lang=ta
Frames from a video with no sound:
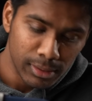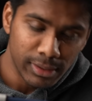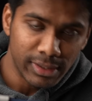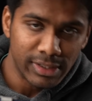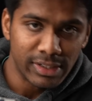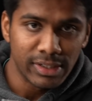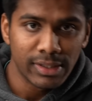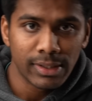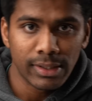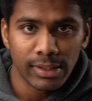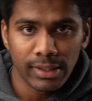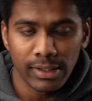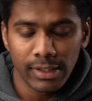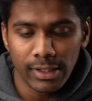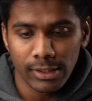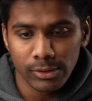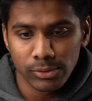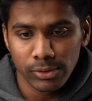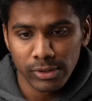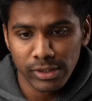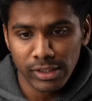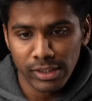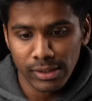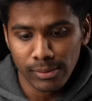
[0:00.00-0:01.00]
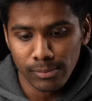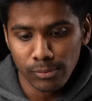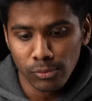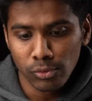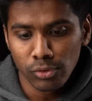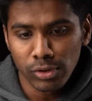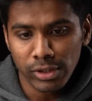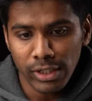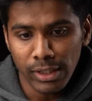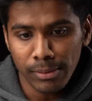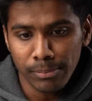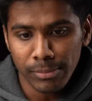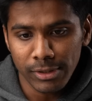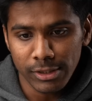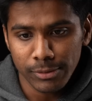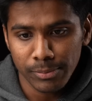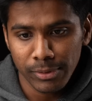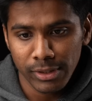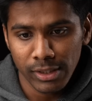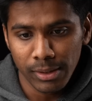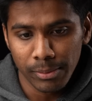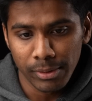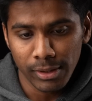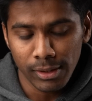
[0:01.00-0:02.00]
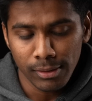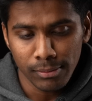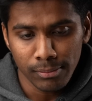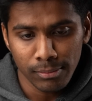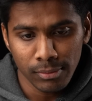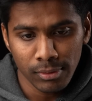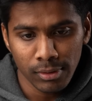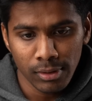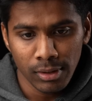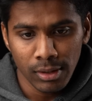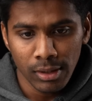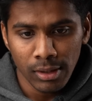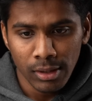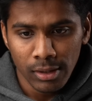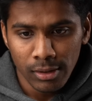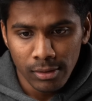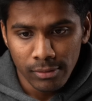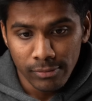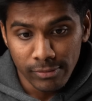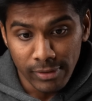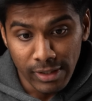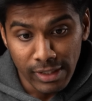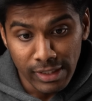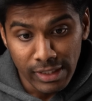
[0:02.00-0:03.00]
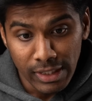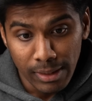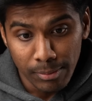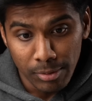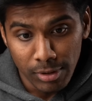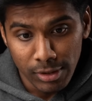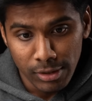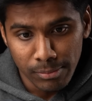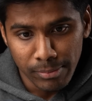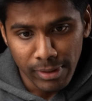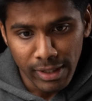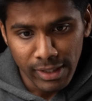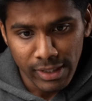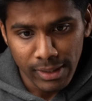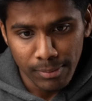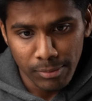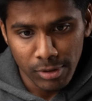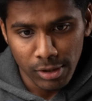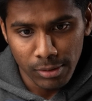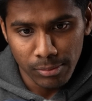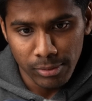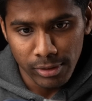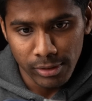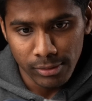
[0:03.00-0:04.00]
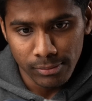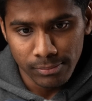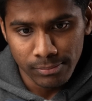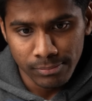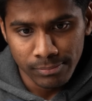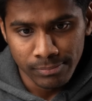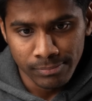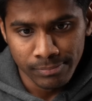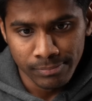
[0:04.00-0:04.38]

ட்ரிகர் இருக்கு இல்லையா ஸோ இதை நீங்கள் மூணு டைம் ப்ரெஸ் பண்ணிங்க அப்படின்னா ஃப்ரண்ட் கேமரா வந்து பேக் கேமராக்கு மாறிடும்